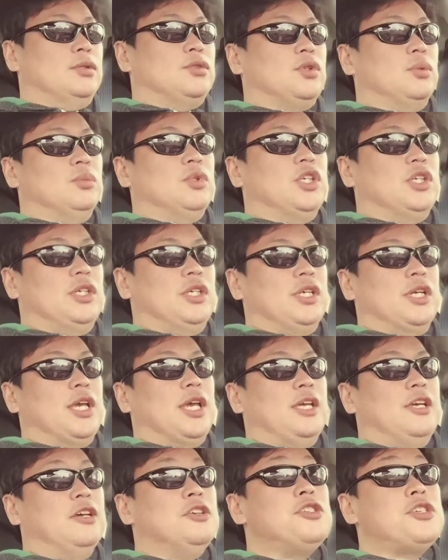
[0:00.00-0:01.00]
좀 더
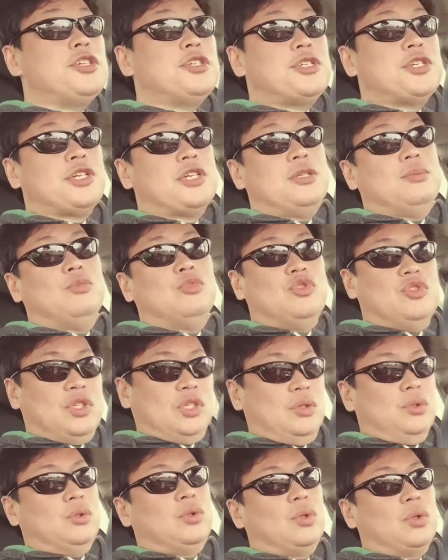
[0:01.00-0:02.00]
이렇게 현실적인
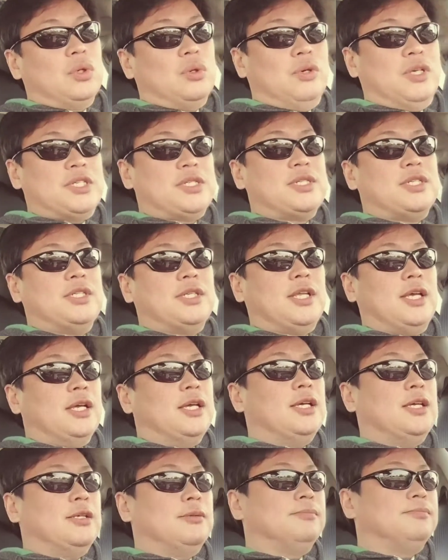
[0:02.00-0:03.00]
문제로 돌아왔을
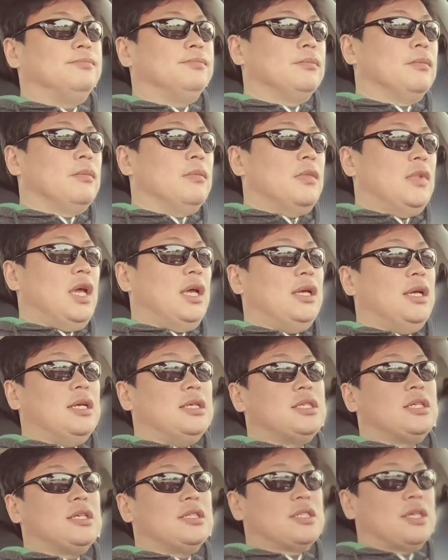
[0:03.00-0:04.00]
때
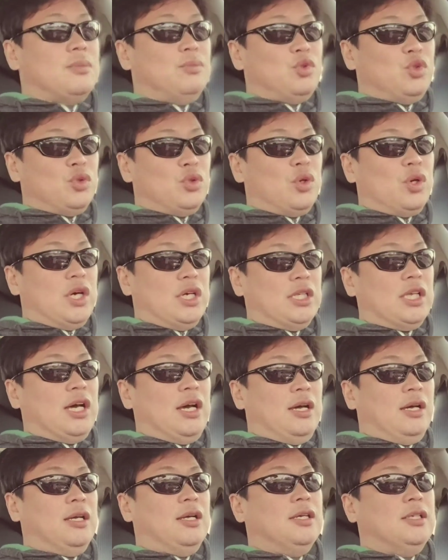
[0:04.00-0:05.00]
AIG가 참
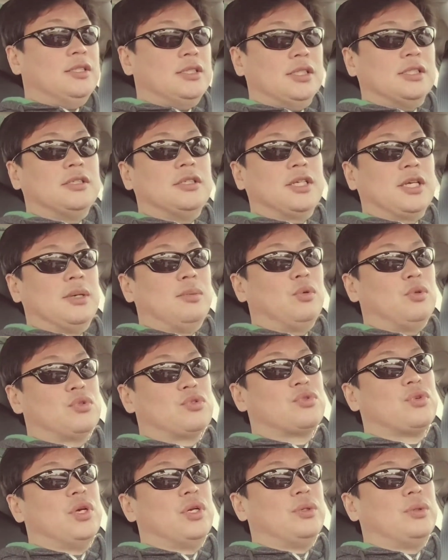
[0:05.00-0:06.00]
유용하다 그렇게 볼
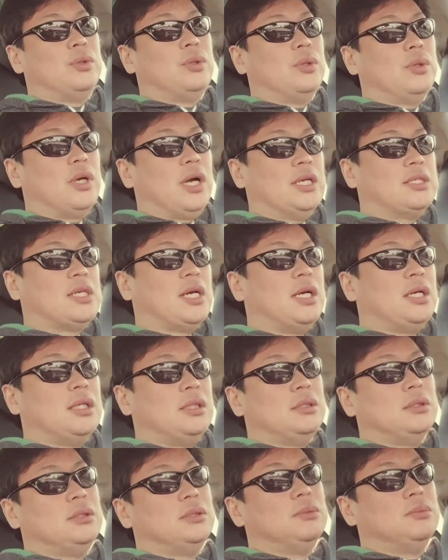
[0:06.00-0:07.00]
수가 있고요.
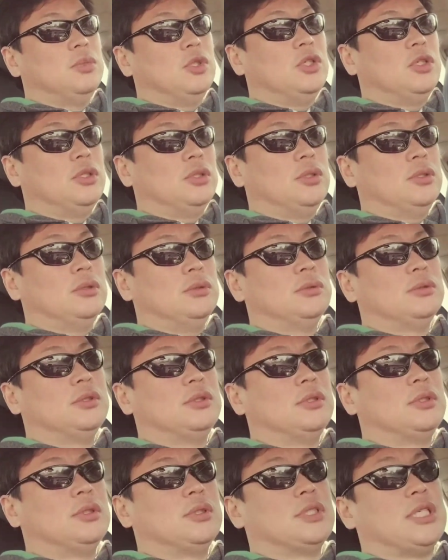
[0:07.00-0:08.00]
가장 뭐
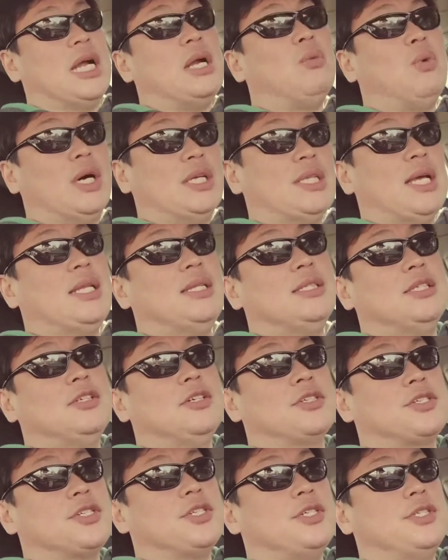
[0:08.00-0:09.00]
잘 와닿는
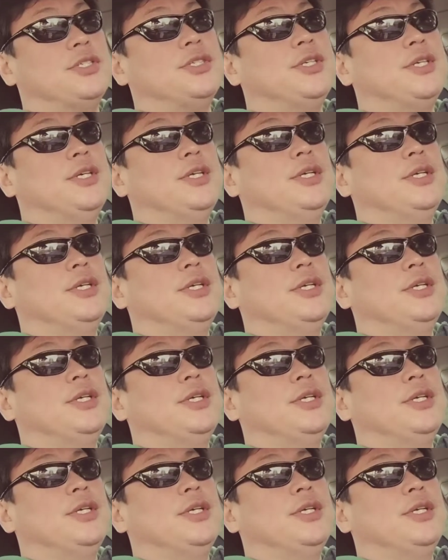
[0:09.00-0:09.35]
것은